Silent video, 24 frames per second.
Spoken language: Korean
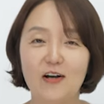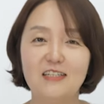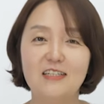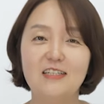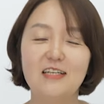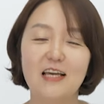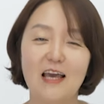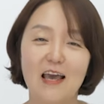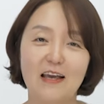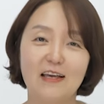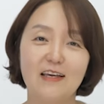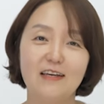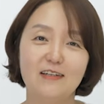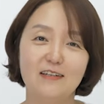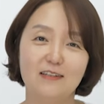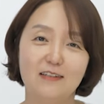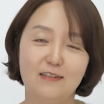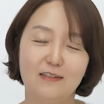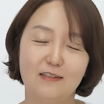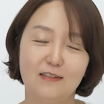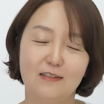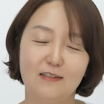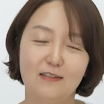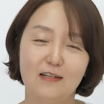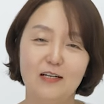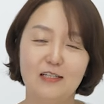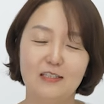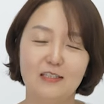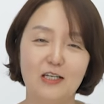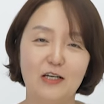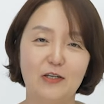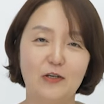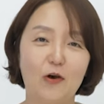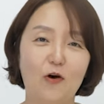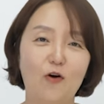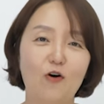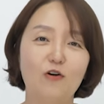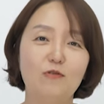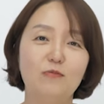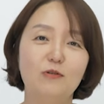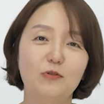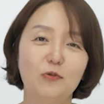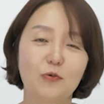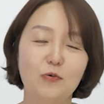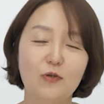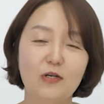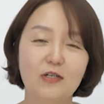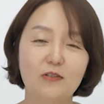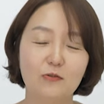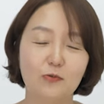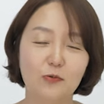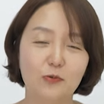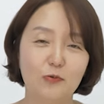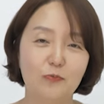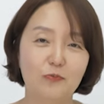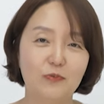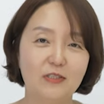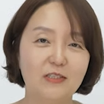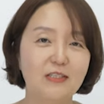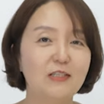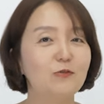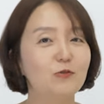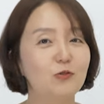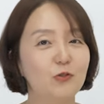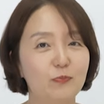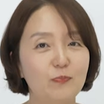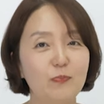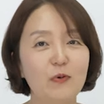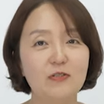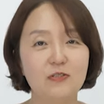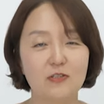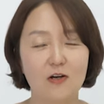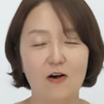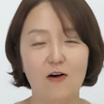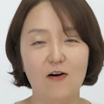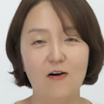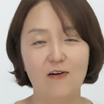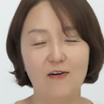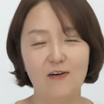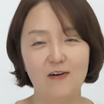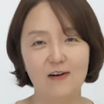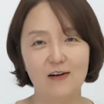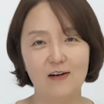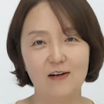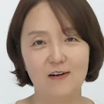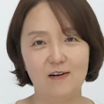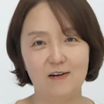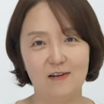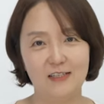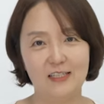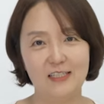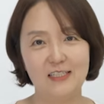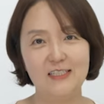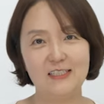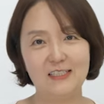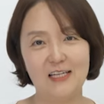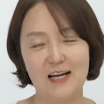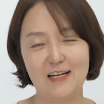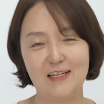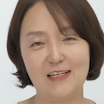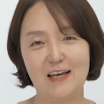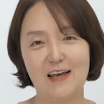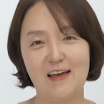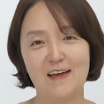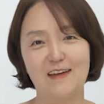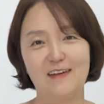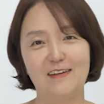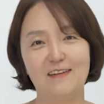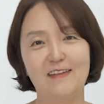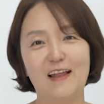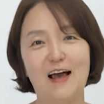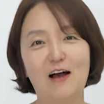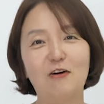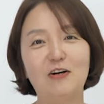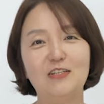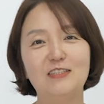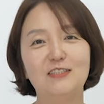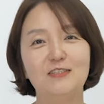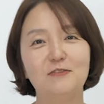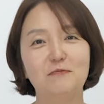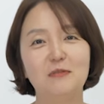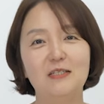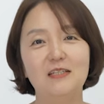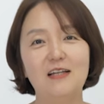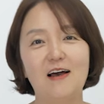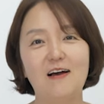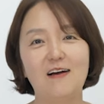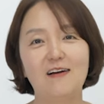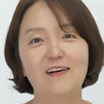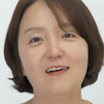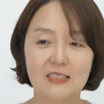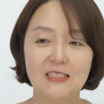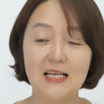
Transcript: 그 얘기를 제 경험을 통해서 좀 드리고 싶어서 어, 이 자리에 나왔습니다.